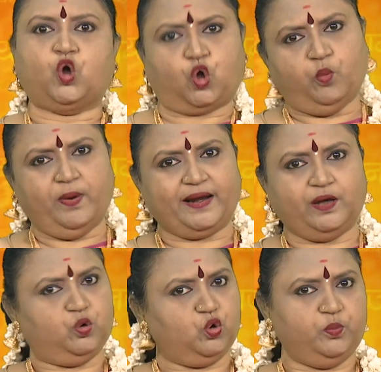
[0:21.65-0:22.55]
குமர
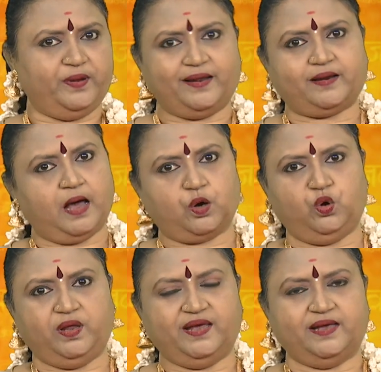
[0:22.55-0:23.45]
குருபரர்
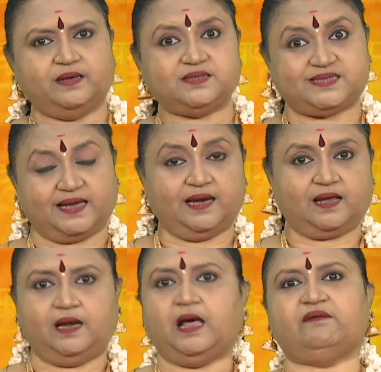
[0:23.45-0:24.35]
அருளிய
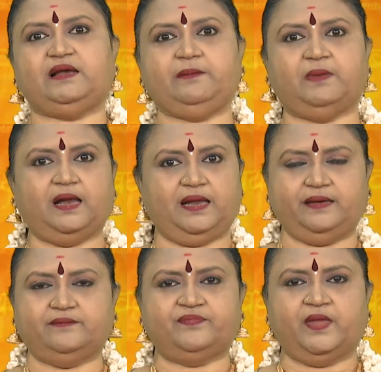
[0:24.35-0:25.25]
சகலகல்லாவலி மாலை
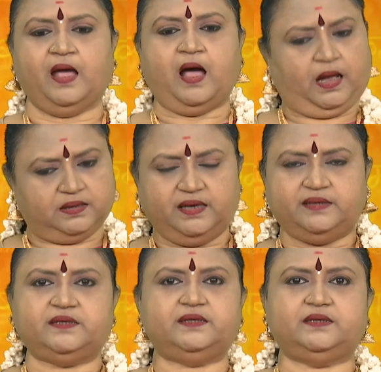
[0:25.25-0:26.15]
அதுலேருந்து